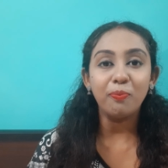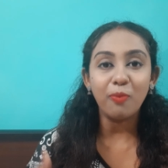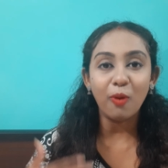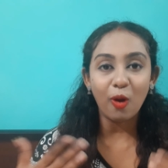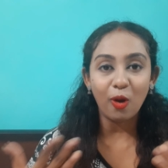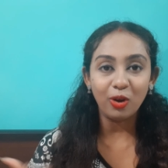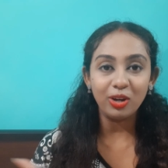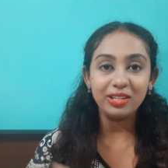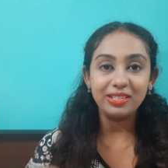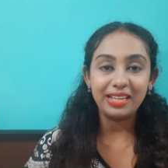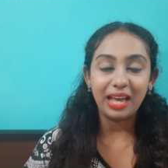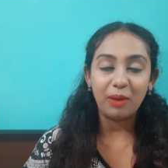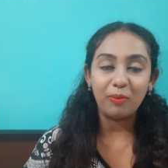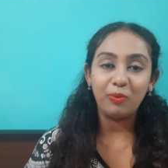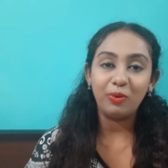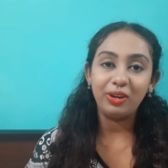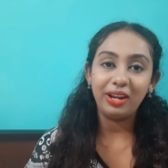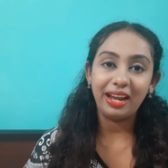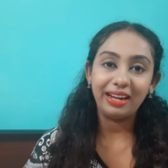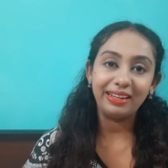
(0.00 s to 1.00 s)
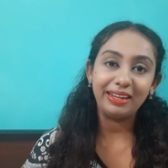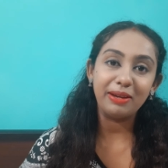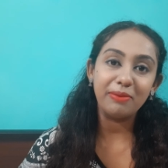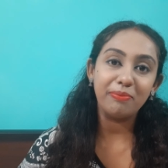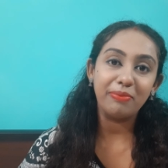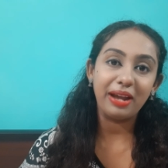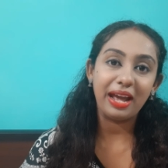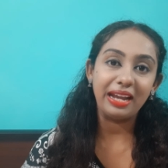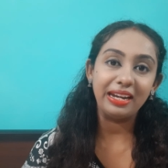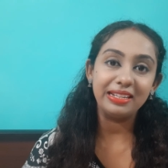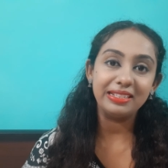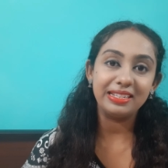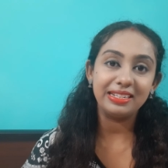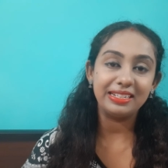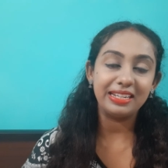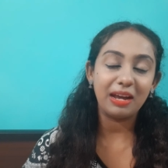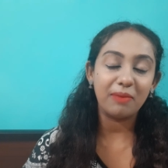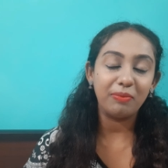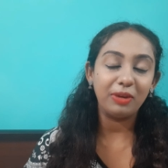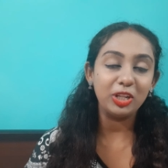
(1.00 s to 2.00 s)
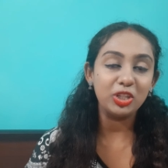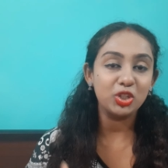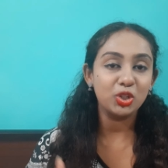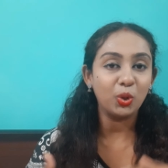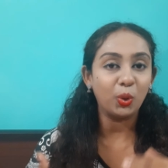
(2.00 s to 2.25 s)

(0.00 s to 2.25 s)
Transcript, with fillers: পন্ডস এমন একটা ব্র্যান্ড যেটা আমরা